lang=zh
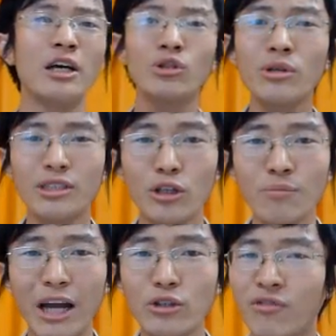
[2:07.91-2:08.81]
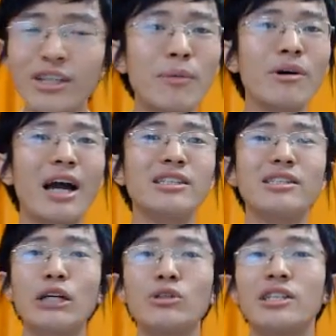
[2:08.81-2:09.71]
所以导致马英九非常不开
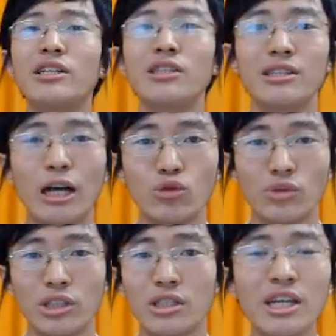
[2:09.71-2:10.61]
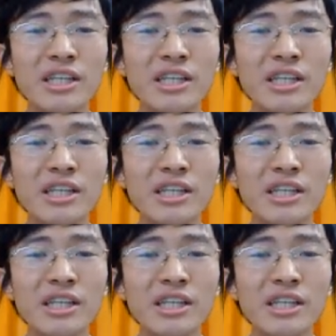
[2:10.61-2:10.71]
心才去接任这个党主席。